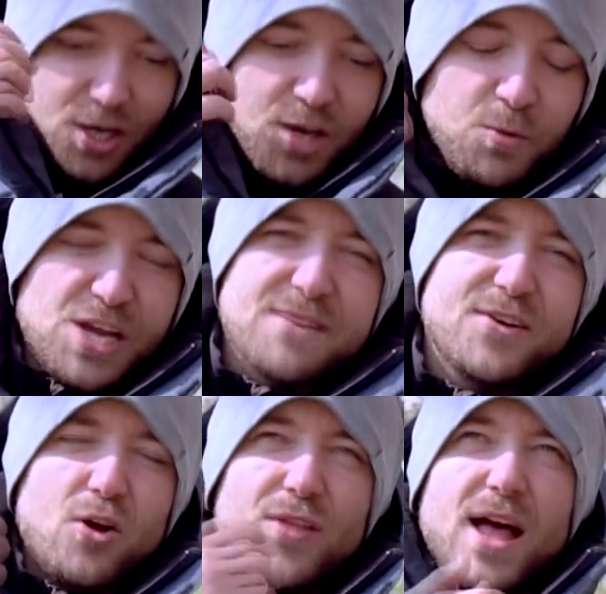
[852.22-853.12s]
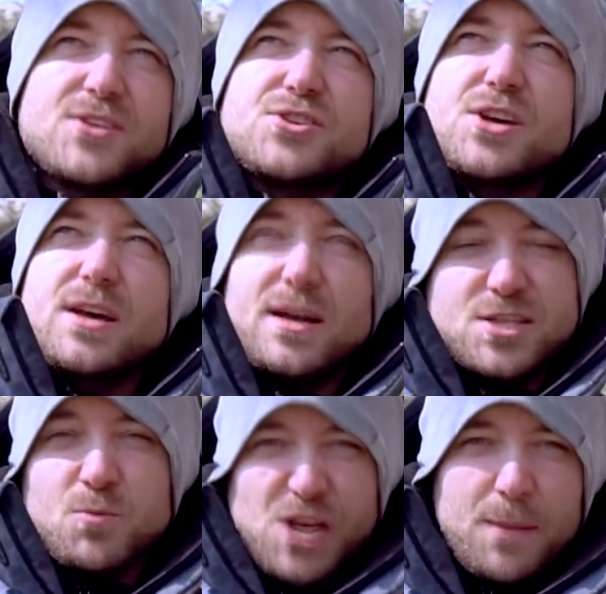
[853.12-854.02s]
I musiałem wykonać,
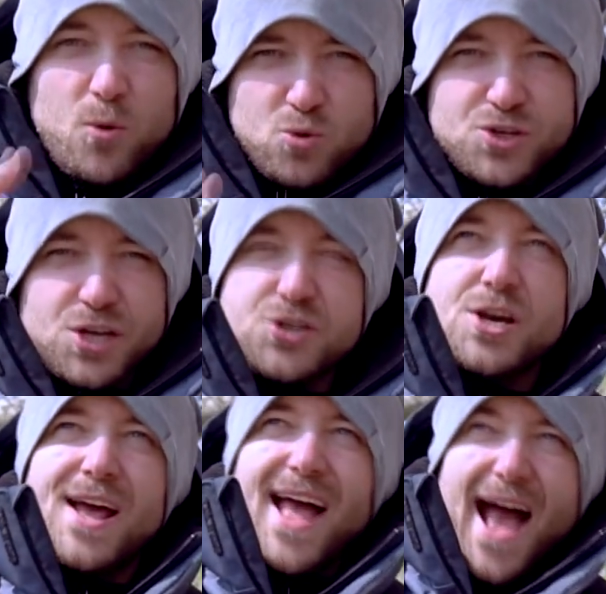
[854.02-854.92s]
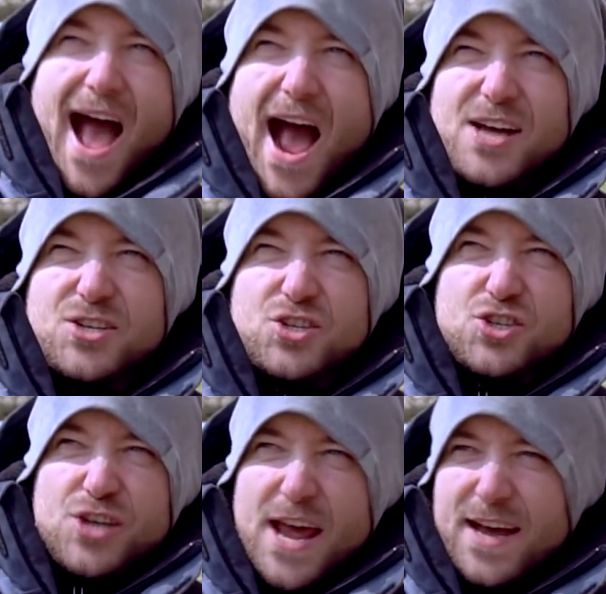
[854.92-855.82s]
znaczy musiałem użyć aż
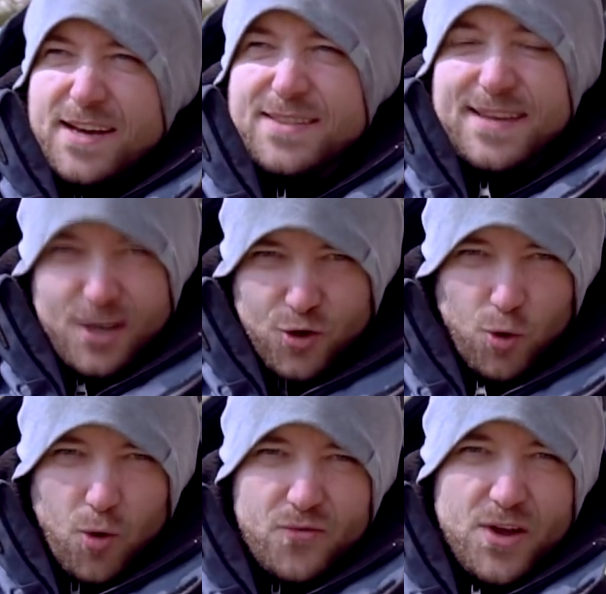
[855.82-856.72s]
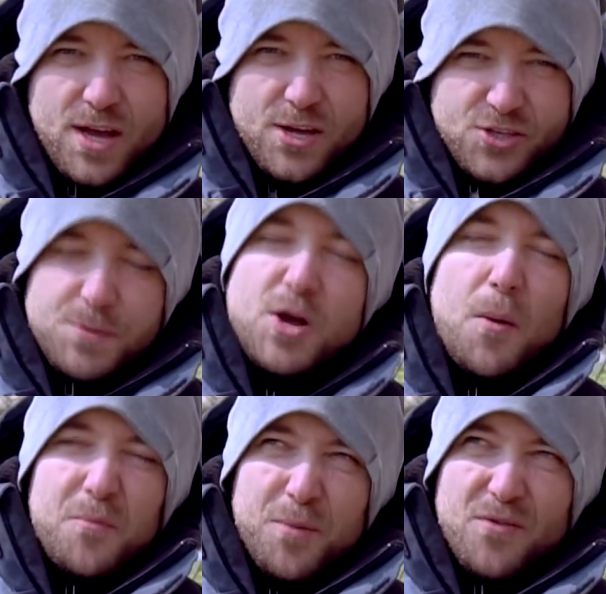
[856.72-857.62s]
trzech tyrków, żeby
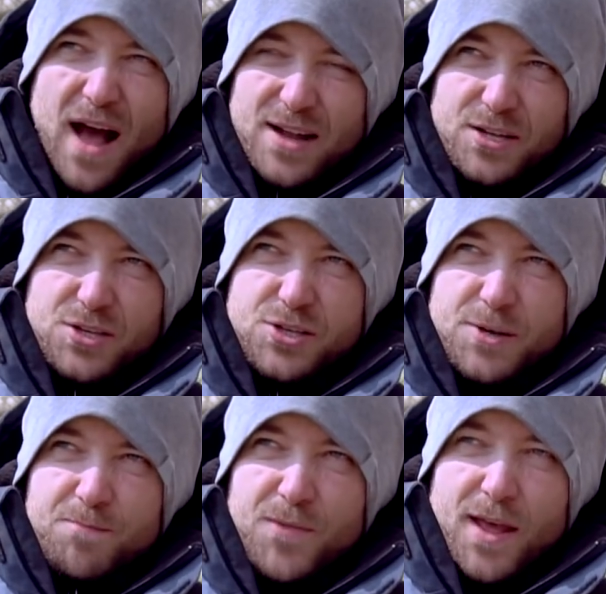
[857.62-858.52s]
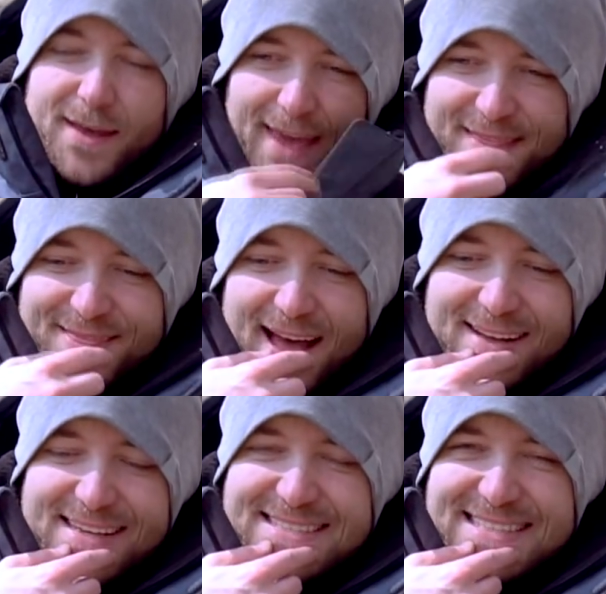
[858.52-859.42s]
go powalić.
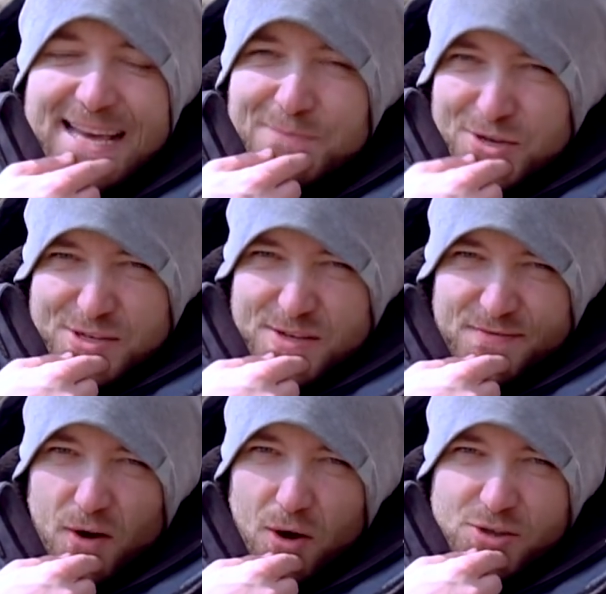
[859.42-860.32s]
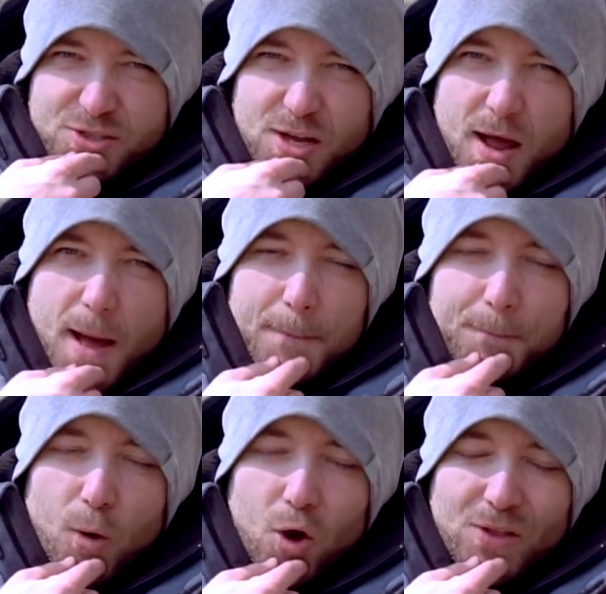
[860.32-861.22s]
Jednak istnieje możliwość
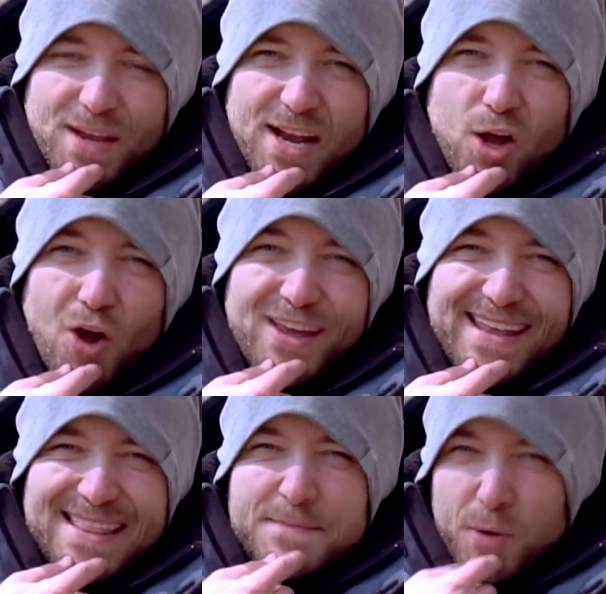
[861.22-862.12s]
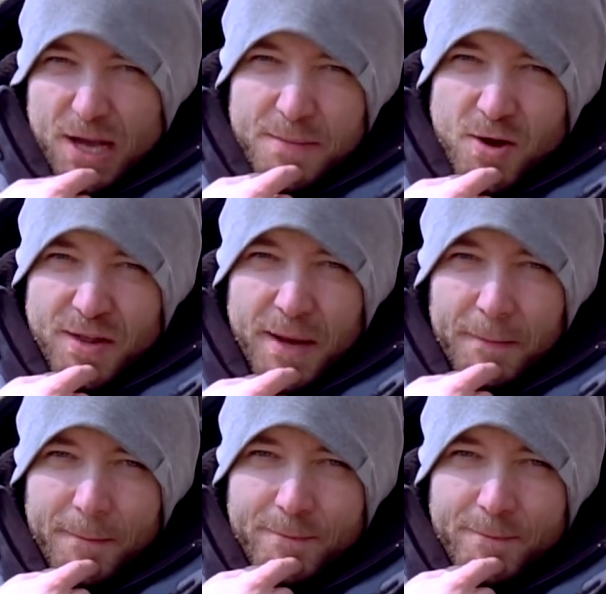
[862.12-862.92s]
pokonania go jednym Pokémonem.